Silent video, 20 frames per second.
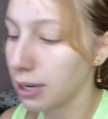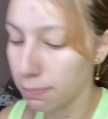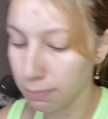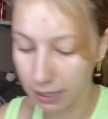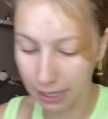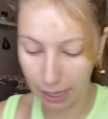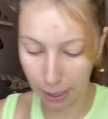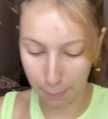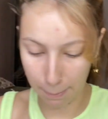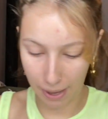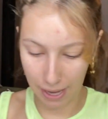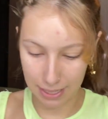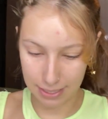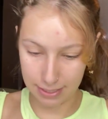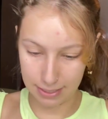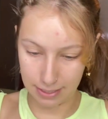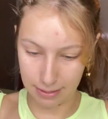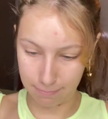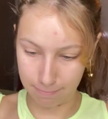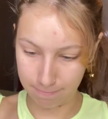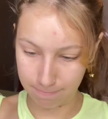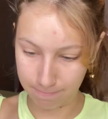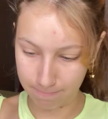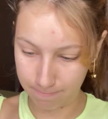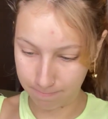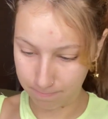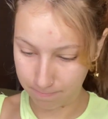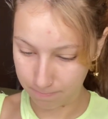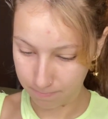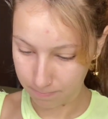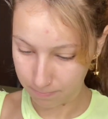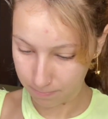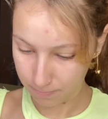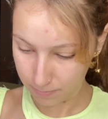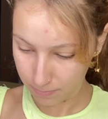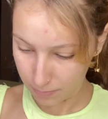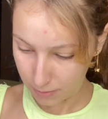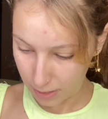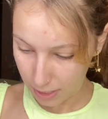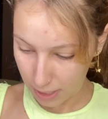aplicar base.
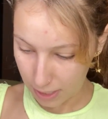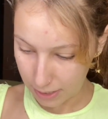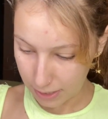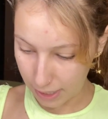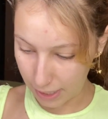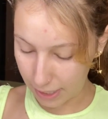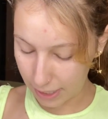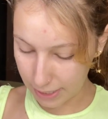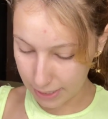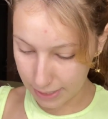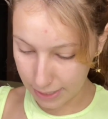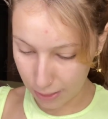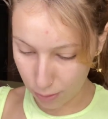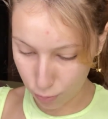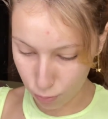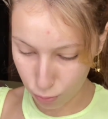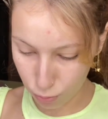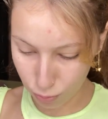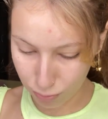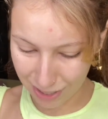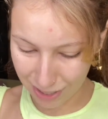Teria que ser um